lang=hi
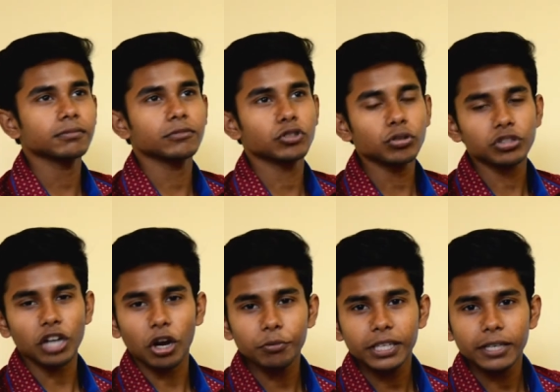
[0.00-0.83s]
जो
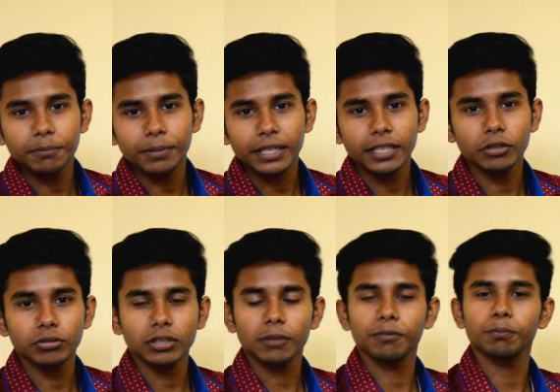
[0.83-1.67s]
शाओमी कंपनी है
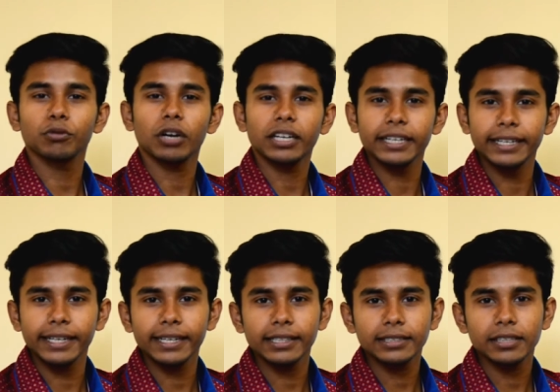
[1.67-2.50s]
उसका पूरा
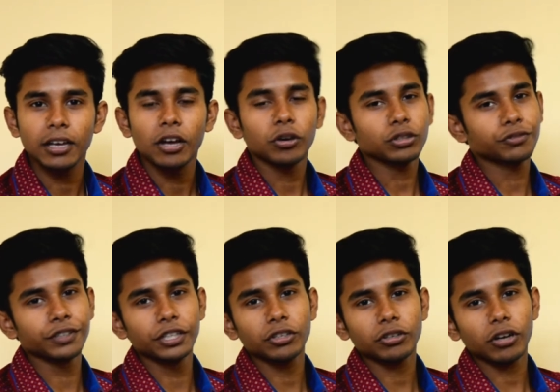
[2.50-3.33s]
डिटेल्स उस
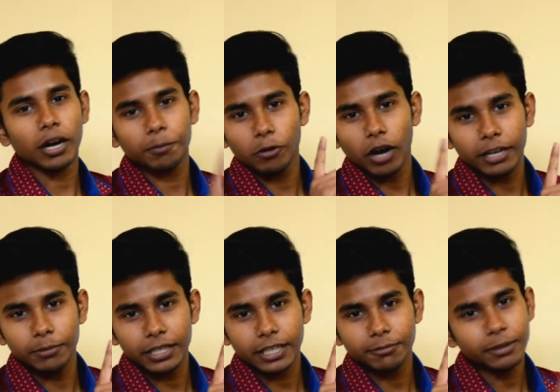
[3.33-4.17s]
वीडियो को आपको आई
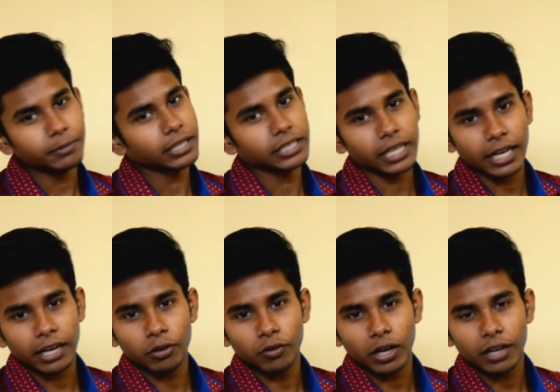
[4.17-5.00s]
बटन में मिल जाएगा वो
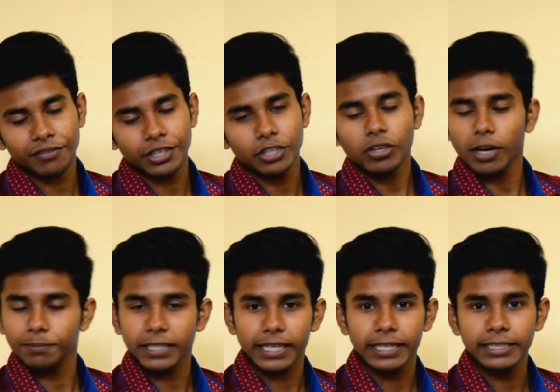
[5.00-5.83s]
वाला वीडियो आप
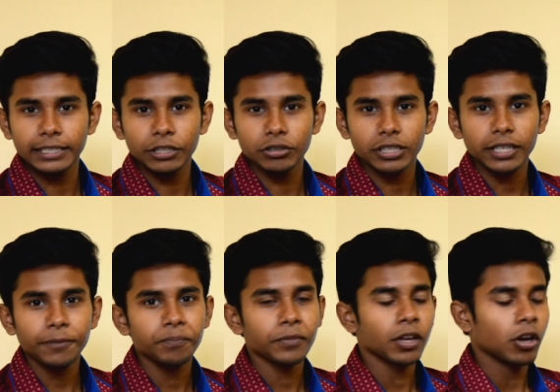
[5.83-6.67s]
देख लीजिए उसे
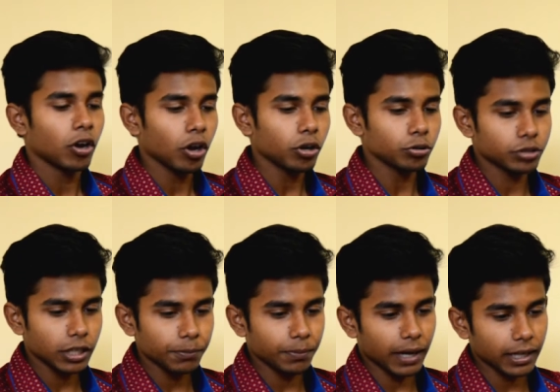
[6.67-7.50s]
और उसके
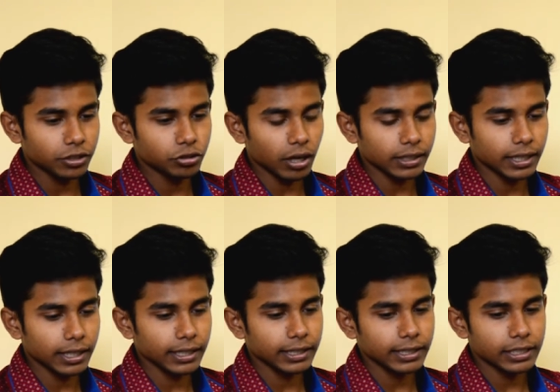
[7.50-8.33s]
बाद जो आता
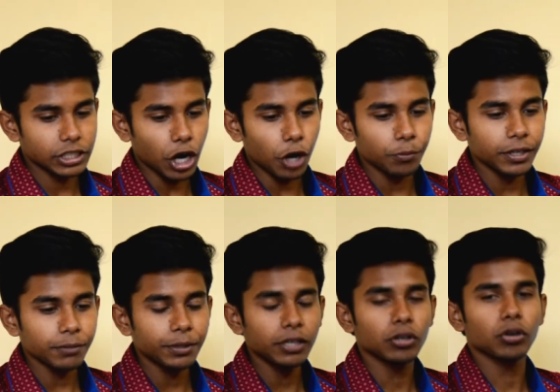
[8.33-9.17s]
है कि शाओमी अभी
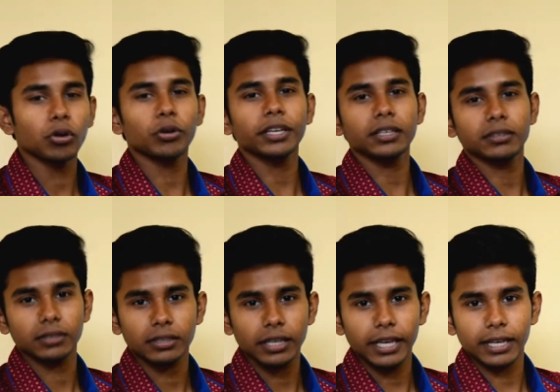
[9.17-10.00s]
ग्रोइंग
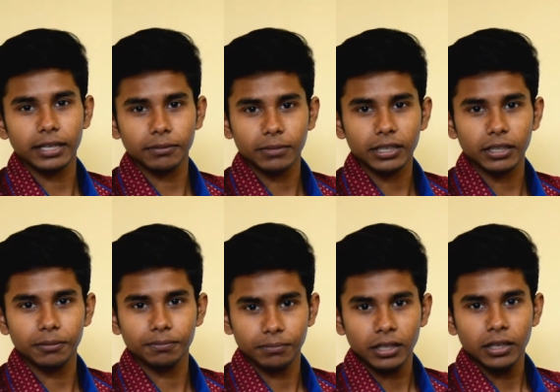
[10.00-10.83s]
एक मतलब
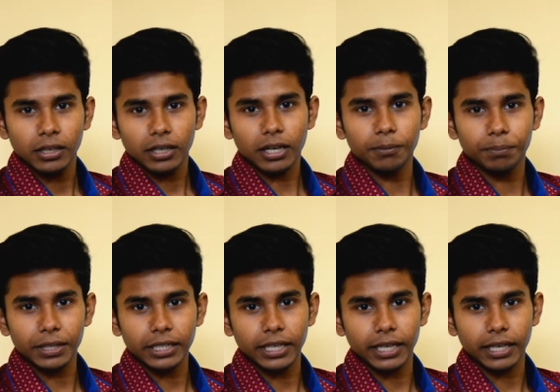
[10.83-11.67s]
कंपनी
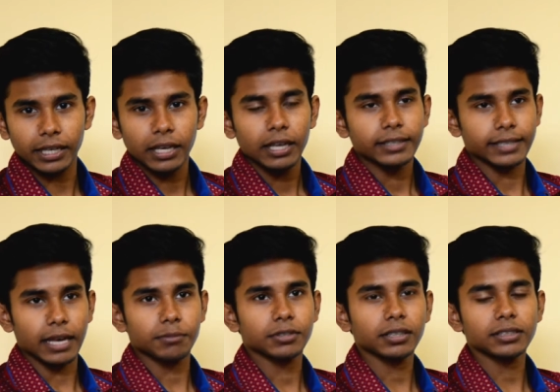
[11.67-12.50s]
है
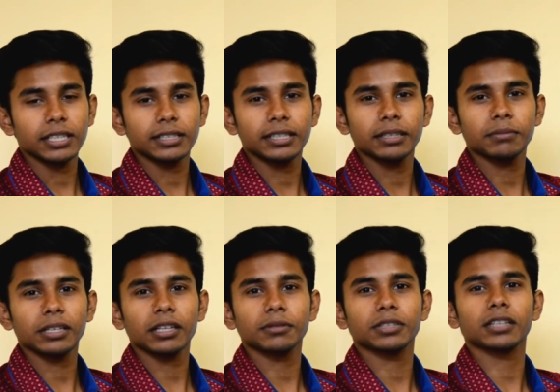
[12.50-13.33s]
सैमसंग जैसे
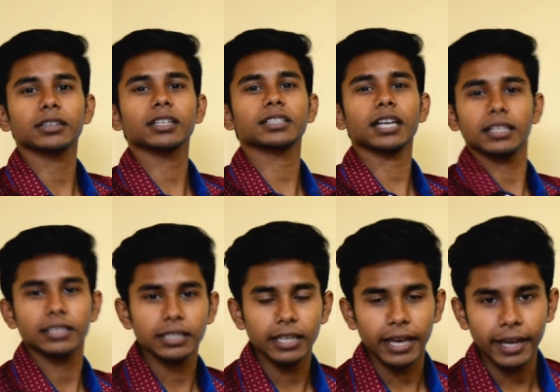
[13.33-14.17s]
मतलब सत्तर साल से
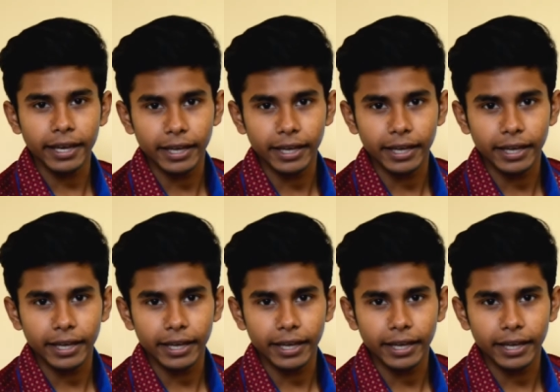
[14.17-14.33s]
है